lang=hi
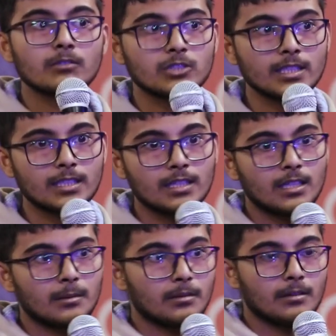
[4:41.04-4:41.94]
में उसे
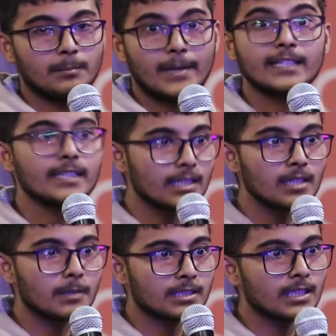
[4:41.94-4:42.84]

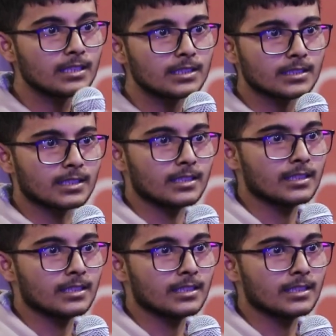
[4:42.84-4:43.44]
प्रैक्टिकली पता कर सकते